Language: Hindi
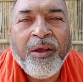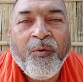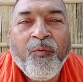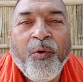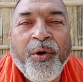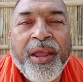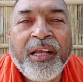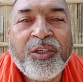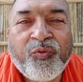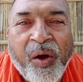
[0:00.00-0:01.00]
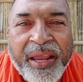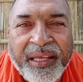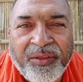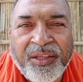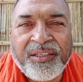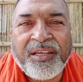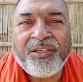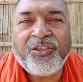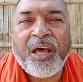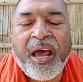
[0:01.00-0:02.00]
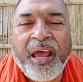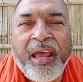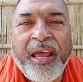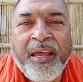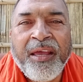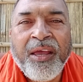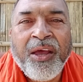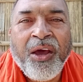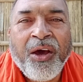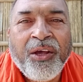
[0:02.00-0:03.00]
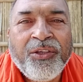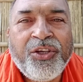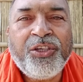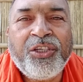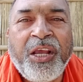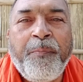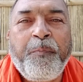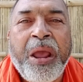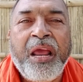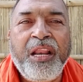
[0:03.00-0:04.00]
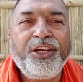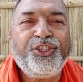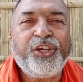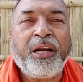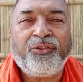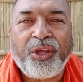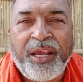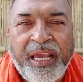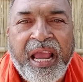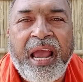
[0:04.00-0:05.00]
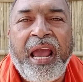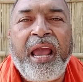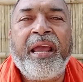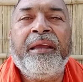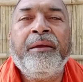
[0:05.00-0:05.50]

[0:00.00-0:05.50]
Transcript: वो एक स्वायत्त संस्था है जिसकी पहली शर्त ही यह है